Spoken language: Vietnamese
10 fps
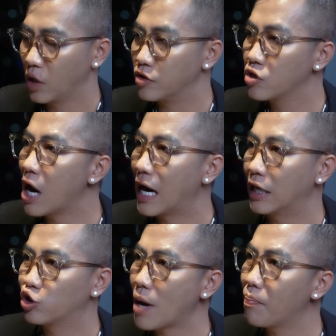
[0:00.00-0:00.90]
ngày xưa anh là
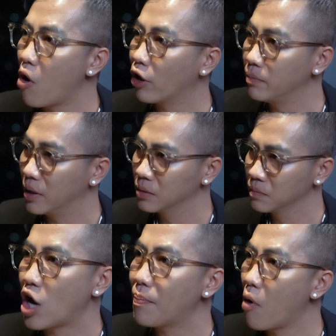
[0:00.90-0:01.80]
trap boy mà
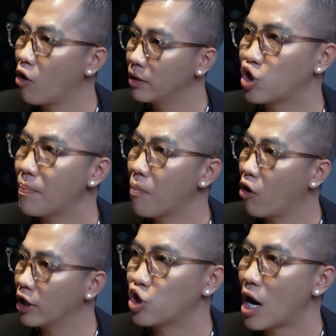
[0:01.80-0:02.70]
trap boy trap
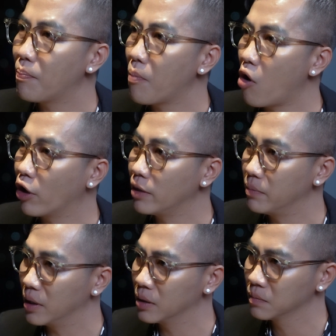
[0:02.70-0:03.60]
boy trap boy mà